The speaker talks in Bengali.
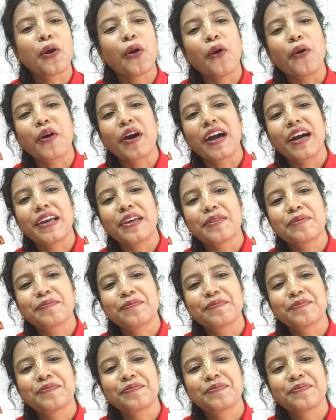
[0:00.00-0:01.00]
গঙ্গায়
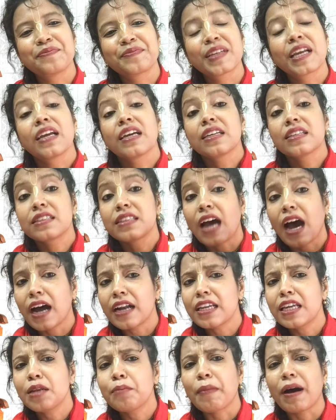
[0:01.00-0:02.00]

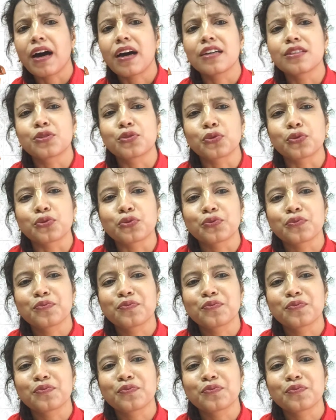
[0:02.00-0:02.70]
দানের মাহাত্ম